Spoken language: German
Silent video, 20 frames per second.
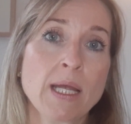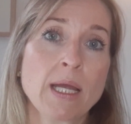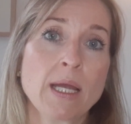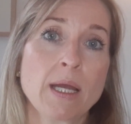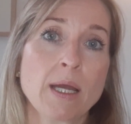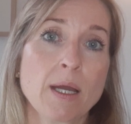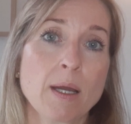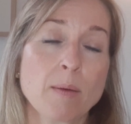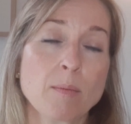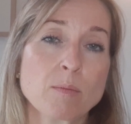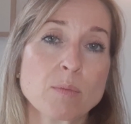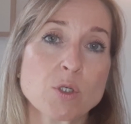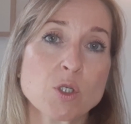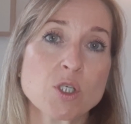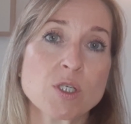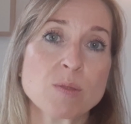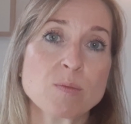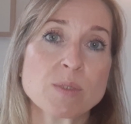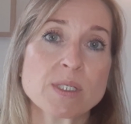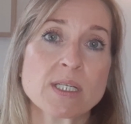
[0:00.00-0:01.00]
Ähm,
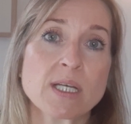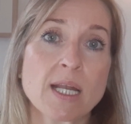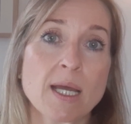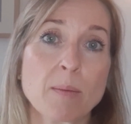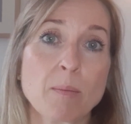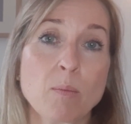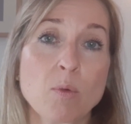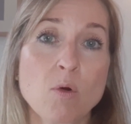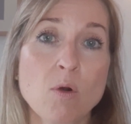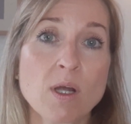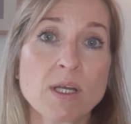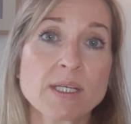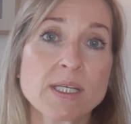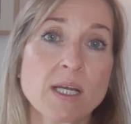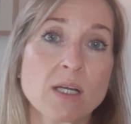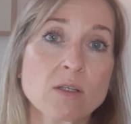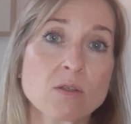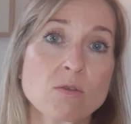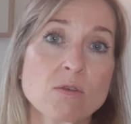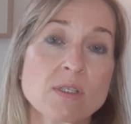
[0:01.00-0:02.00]
bestimmte
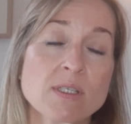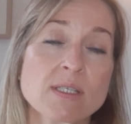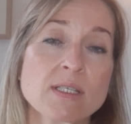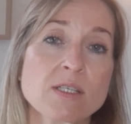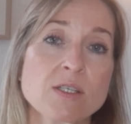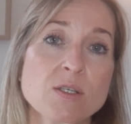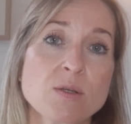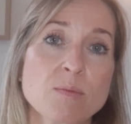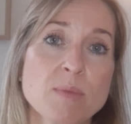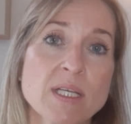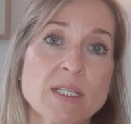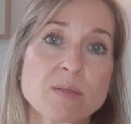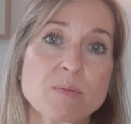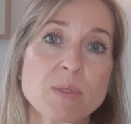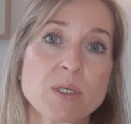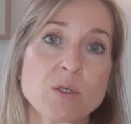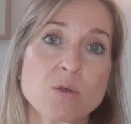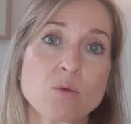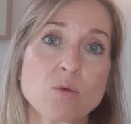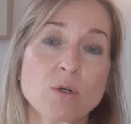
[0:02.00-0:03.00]
labordiagnostische
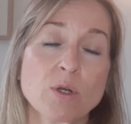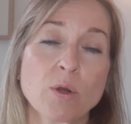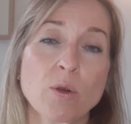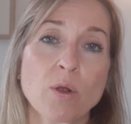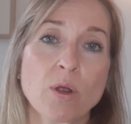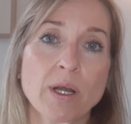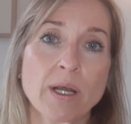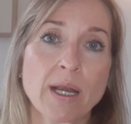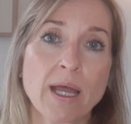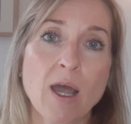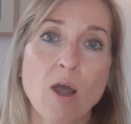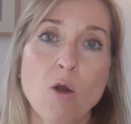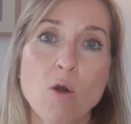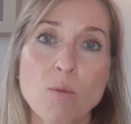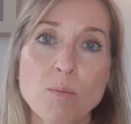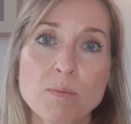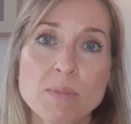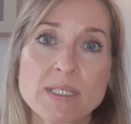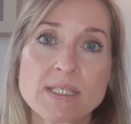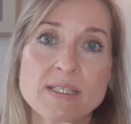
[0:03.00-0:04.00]
Messmethoden können
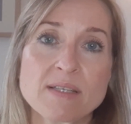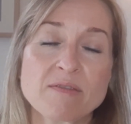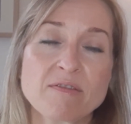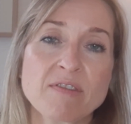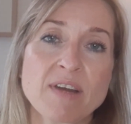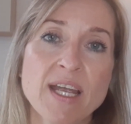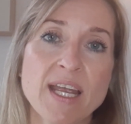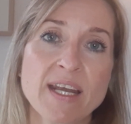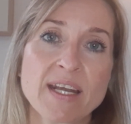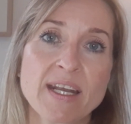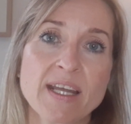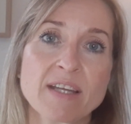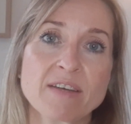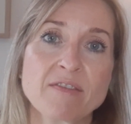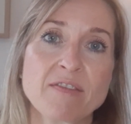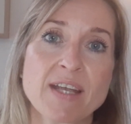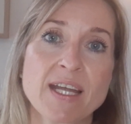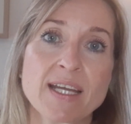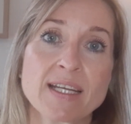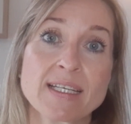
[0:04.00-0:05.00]
auch ein bisschen
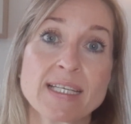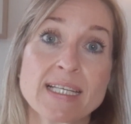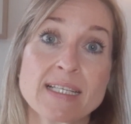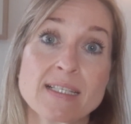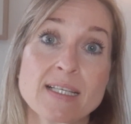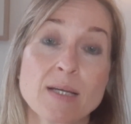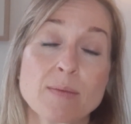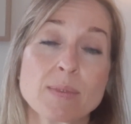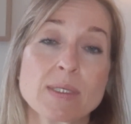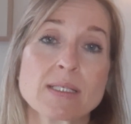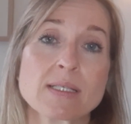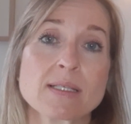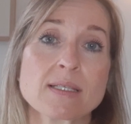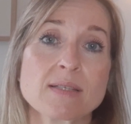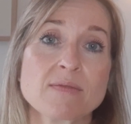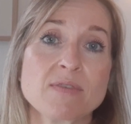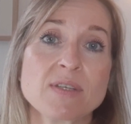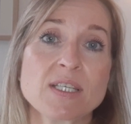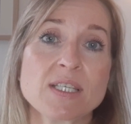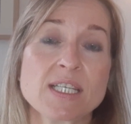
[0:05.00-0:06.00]
verändert werden. Deshalb ist
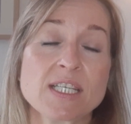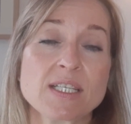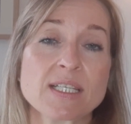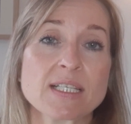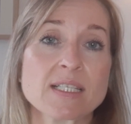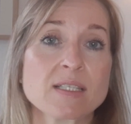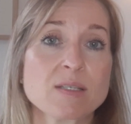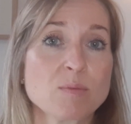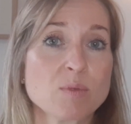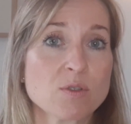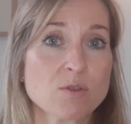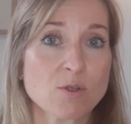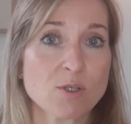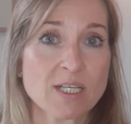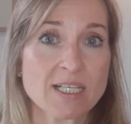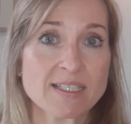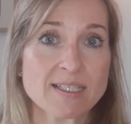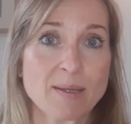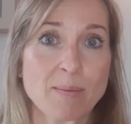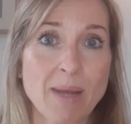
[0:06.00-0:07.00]
es wichtig, dass Sie
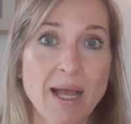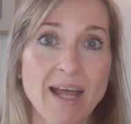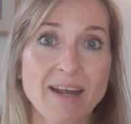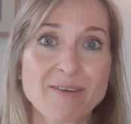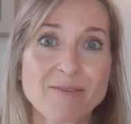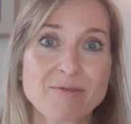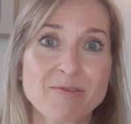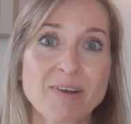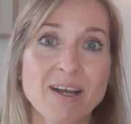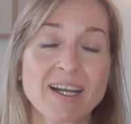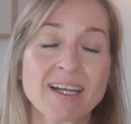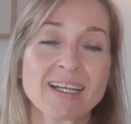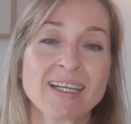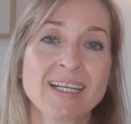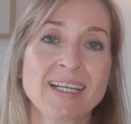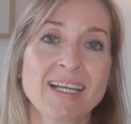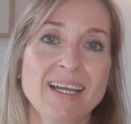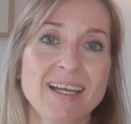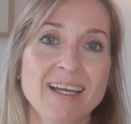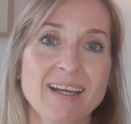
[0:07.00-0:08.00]
besonders am Anfang
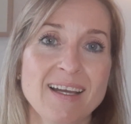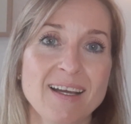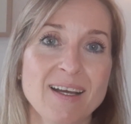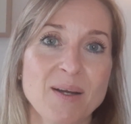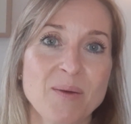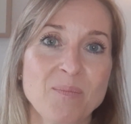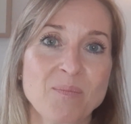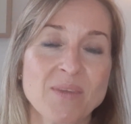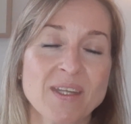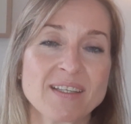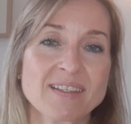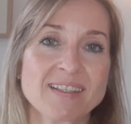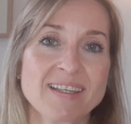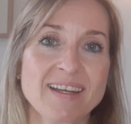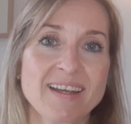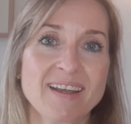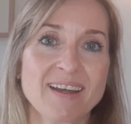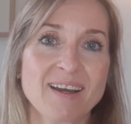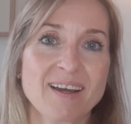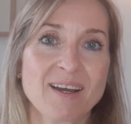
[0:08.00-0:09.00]
ähm,
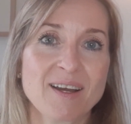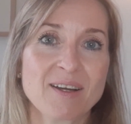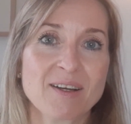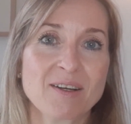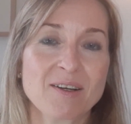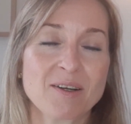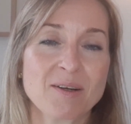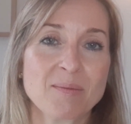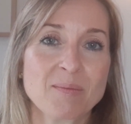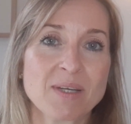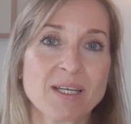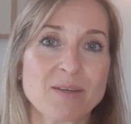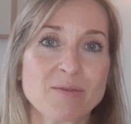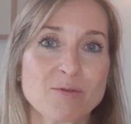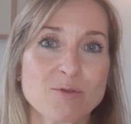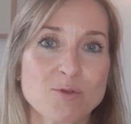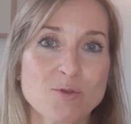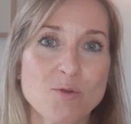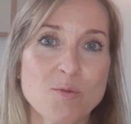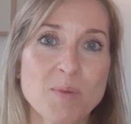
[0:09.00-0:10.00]
der ähm,
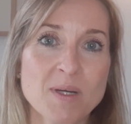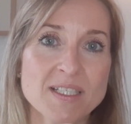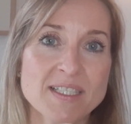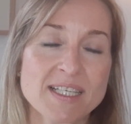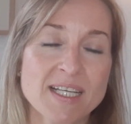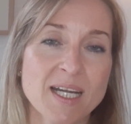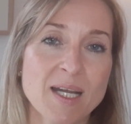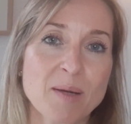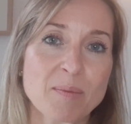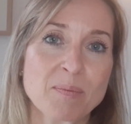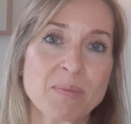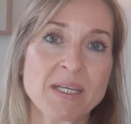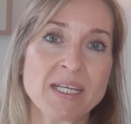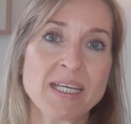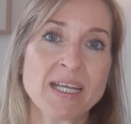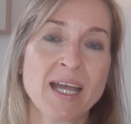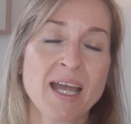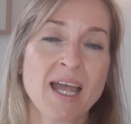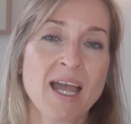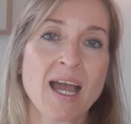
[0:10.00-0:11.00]

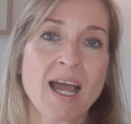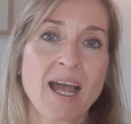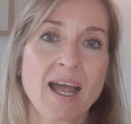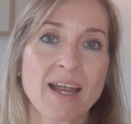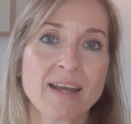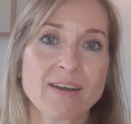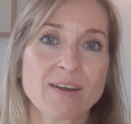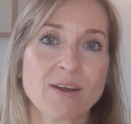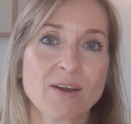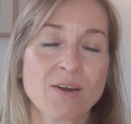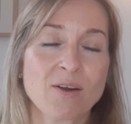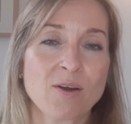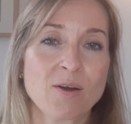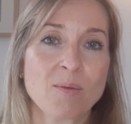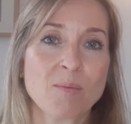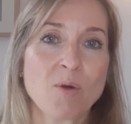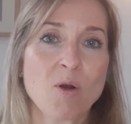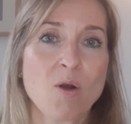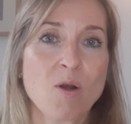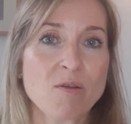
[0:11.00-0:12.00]
Levodopa-Therapie eine
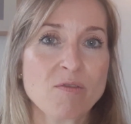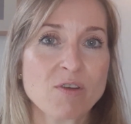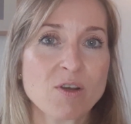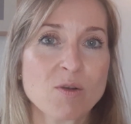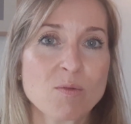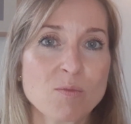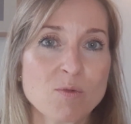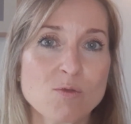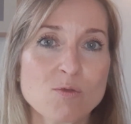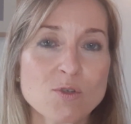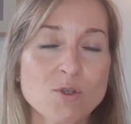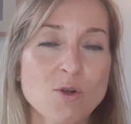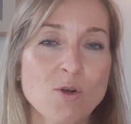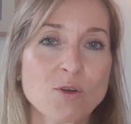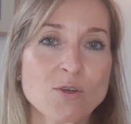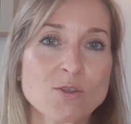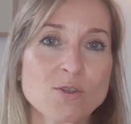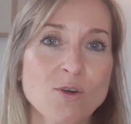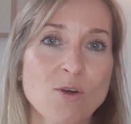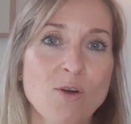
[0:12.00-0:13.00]
ähm, häufige
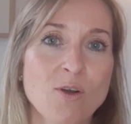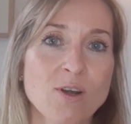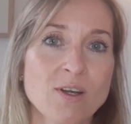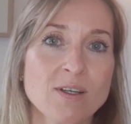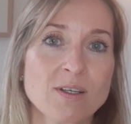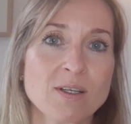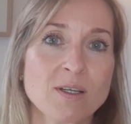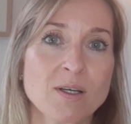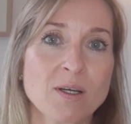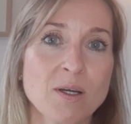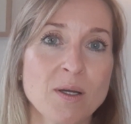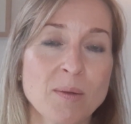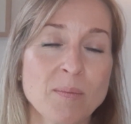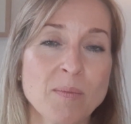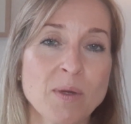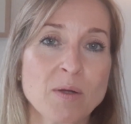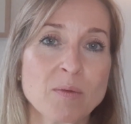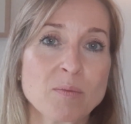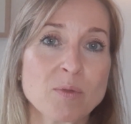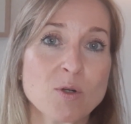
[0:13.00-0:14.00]
Blutkontrolle Kontrolle
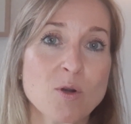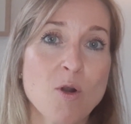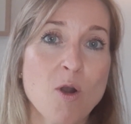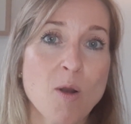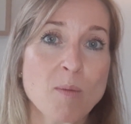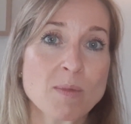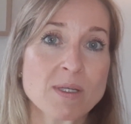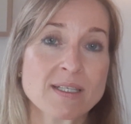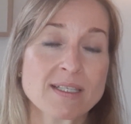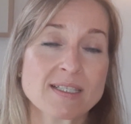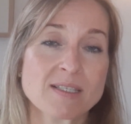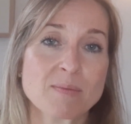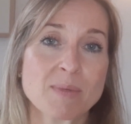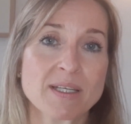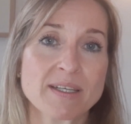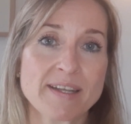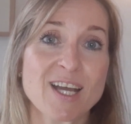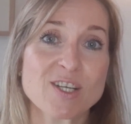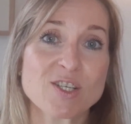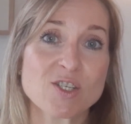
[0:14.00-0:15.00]
ähm, bekommen, dass
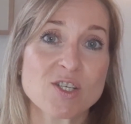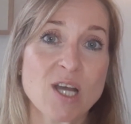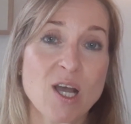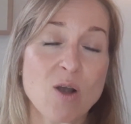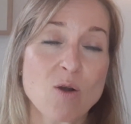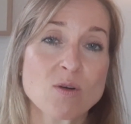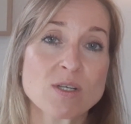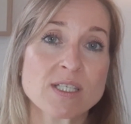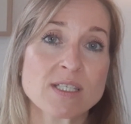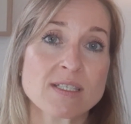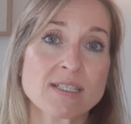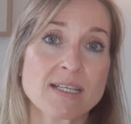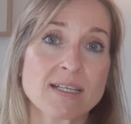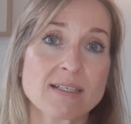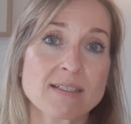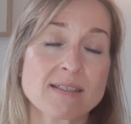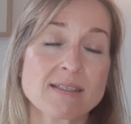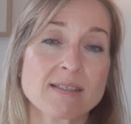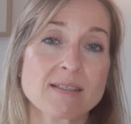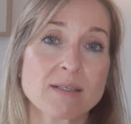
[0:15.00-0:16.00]
man da schaut,
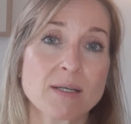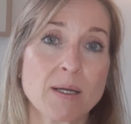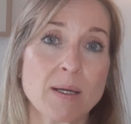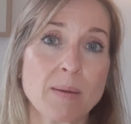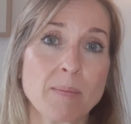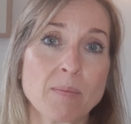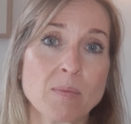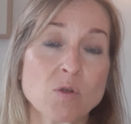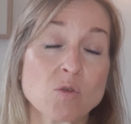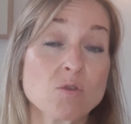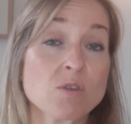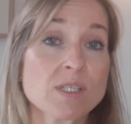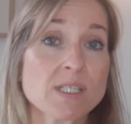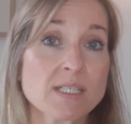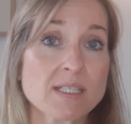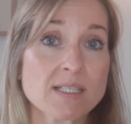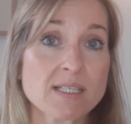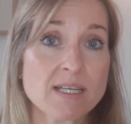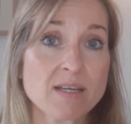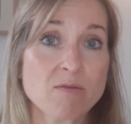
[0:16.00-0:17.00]
dass ähm, durch
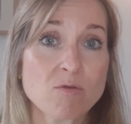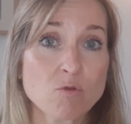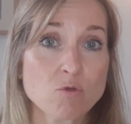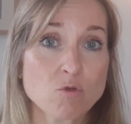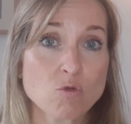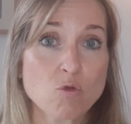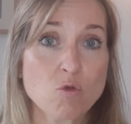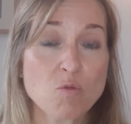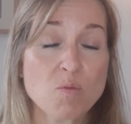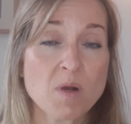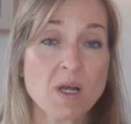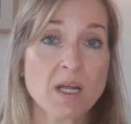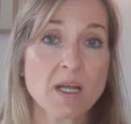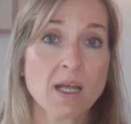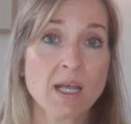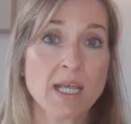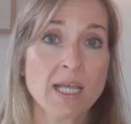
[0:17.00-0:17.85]
das Levodopa